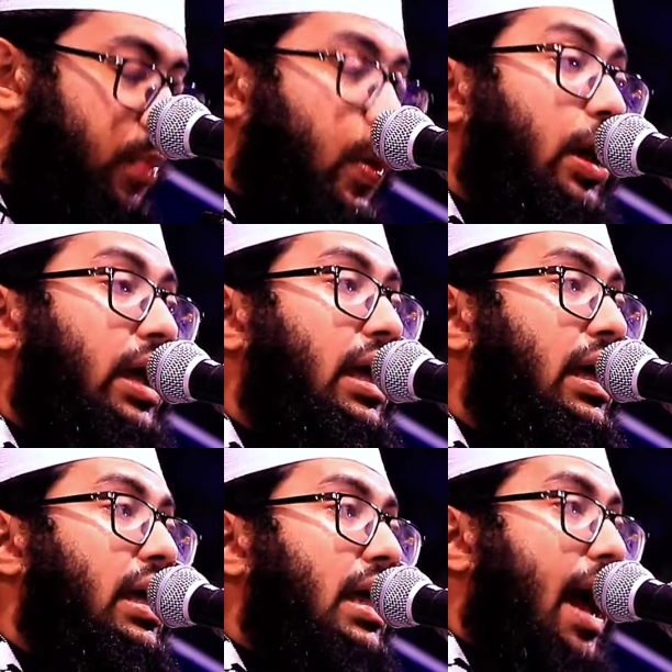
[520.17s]
সময়
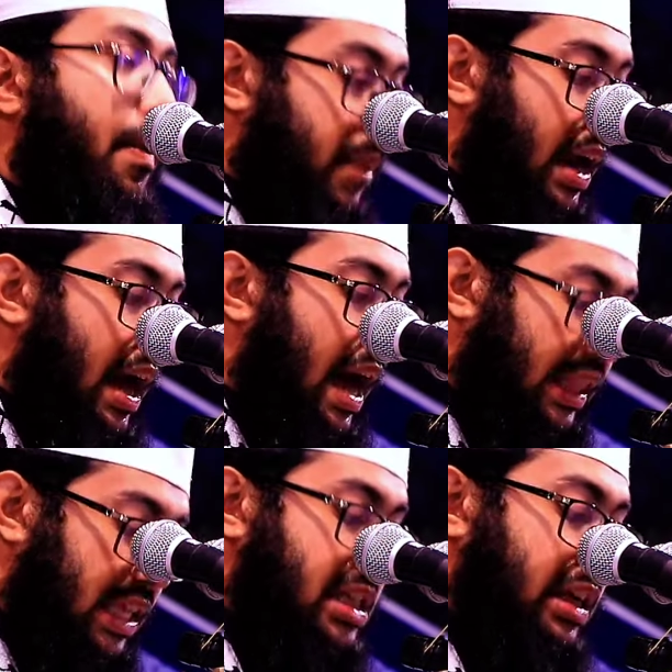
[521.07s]
আমরা
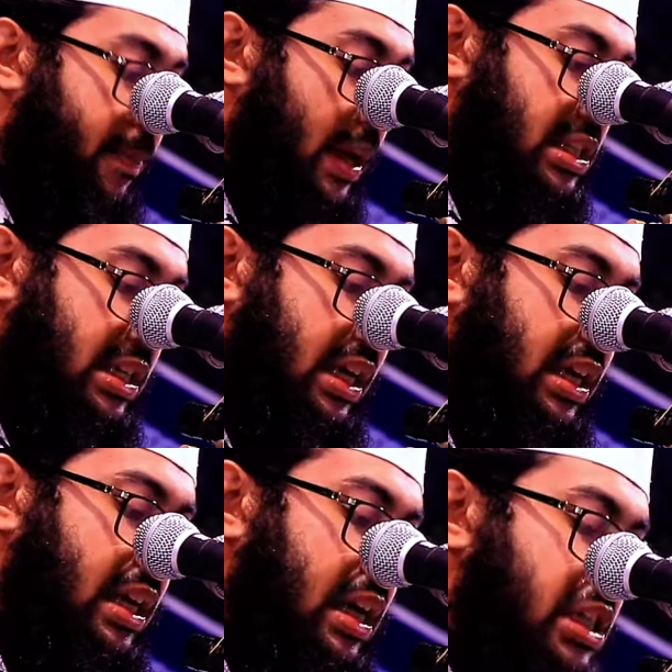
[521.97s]
হাতে যেটা পাচ্ছি
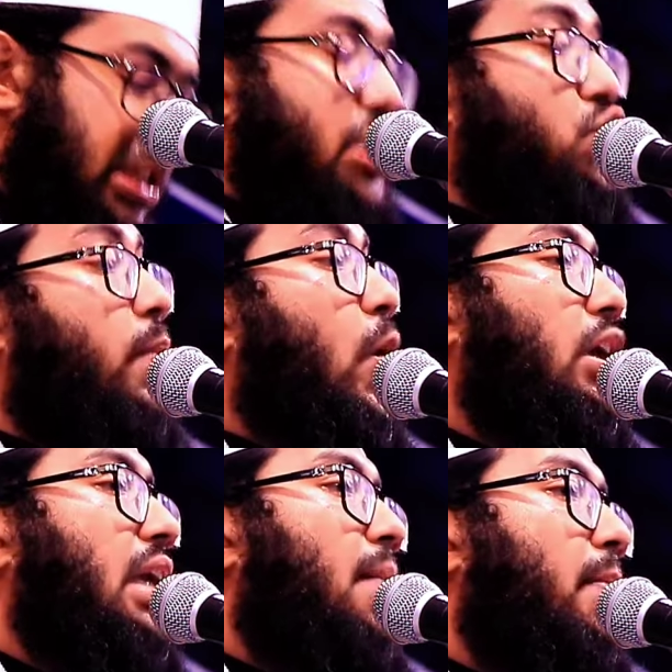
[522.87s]
সে
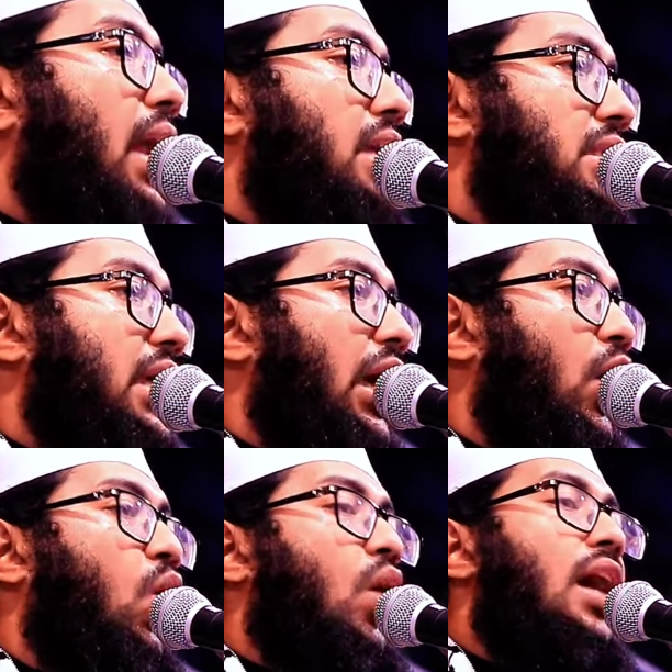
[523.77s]
সময়টা আমরা আজকে
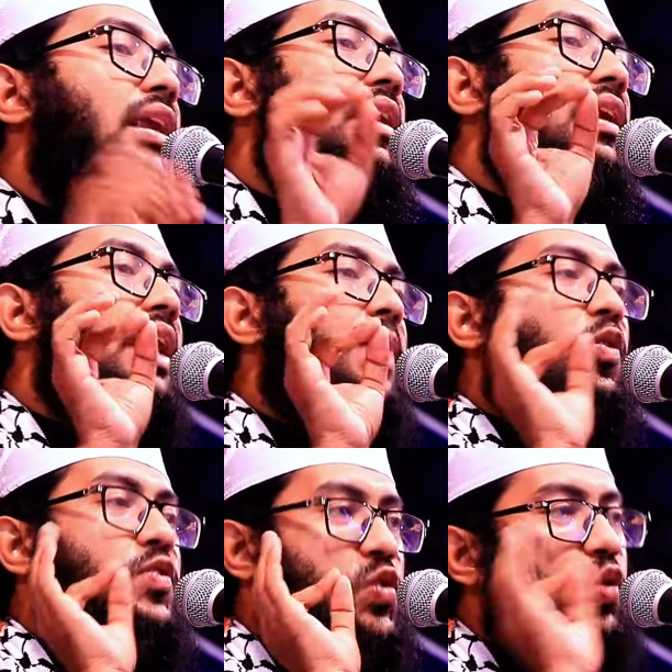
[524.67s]
কোরআন
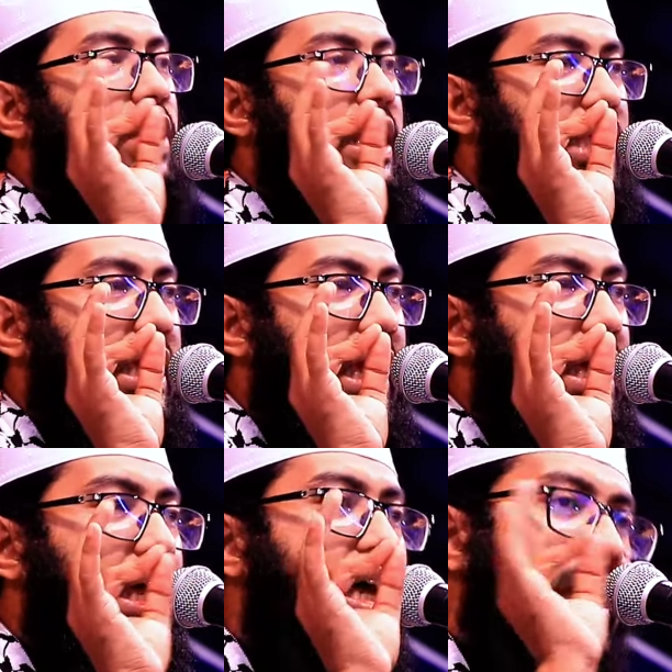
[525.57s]
এবং সন্না থেকে
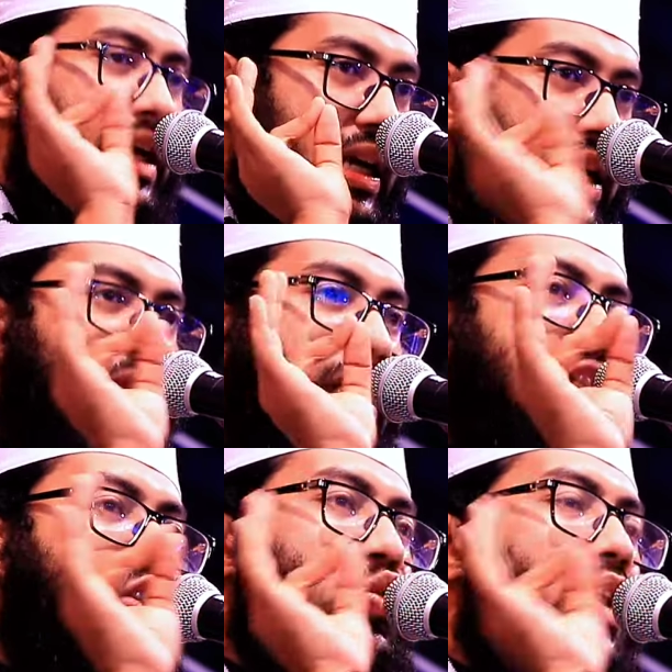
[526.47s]

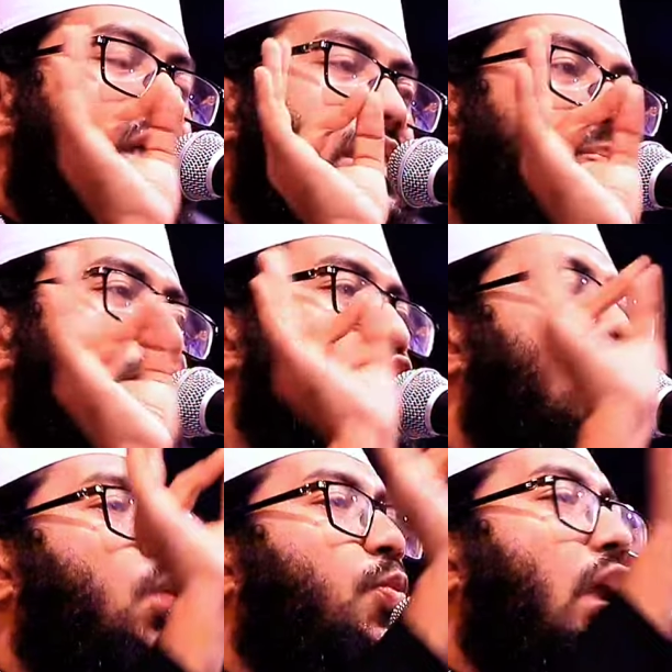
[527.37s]
নির্দিষ্ট একটি
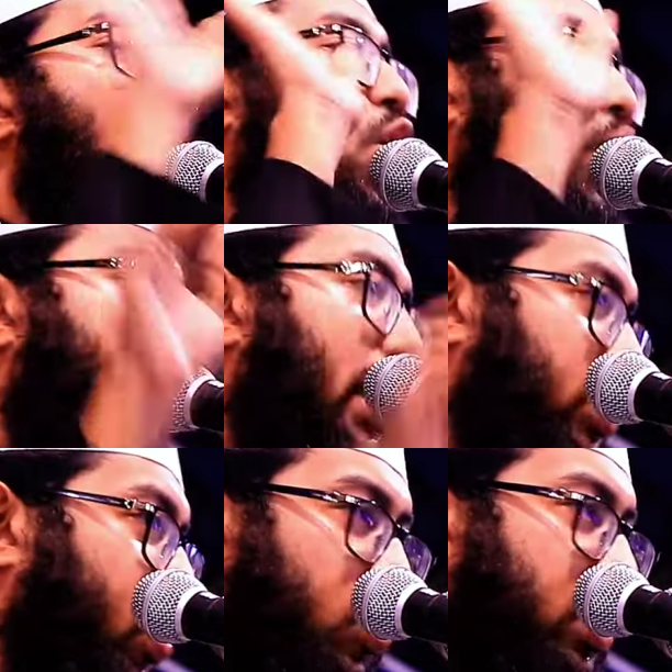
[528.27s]
বিষয়ের উপরে আলোকপাত
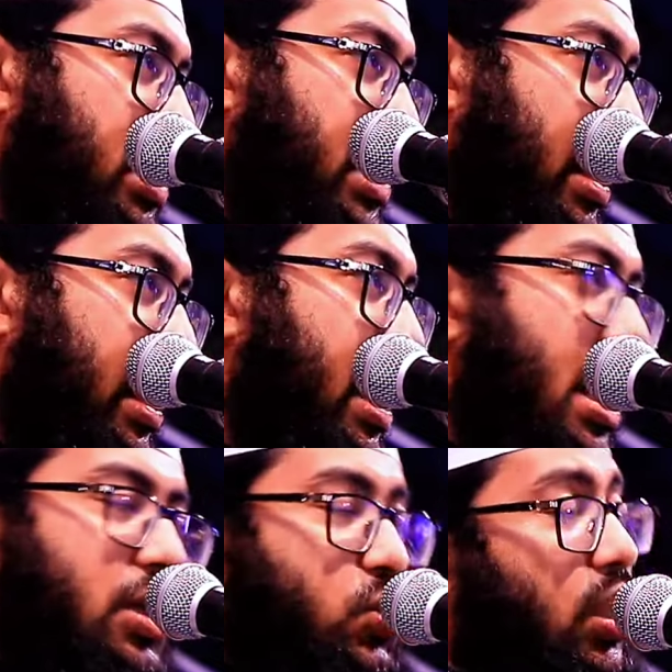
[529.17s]
করতে চাই
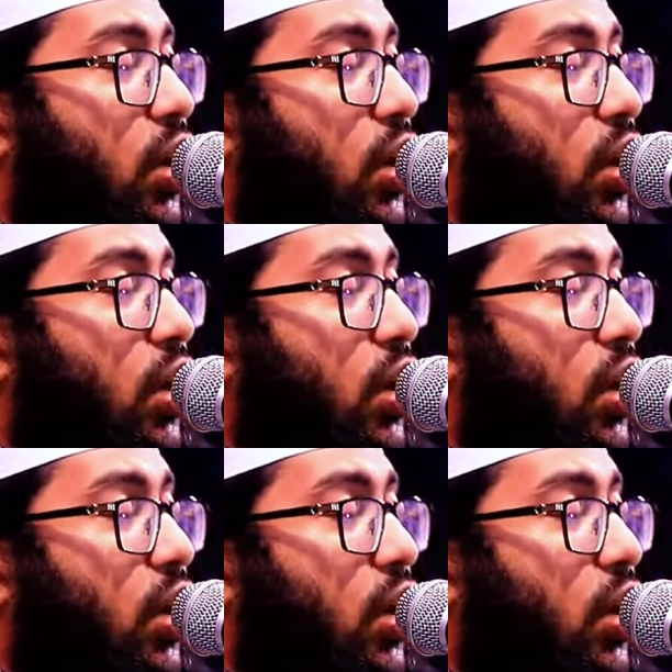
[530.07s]
যদি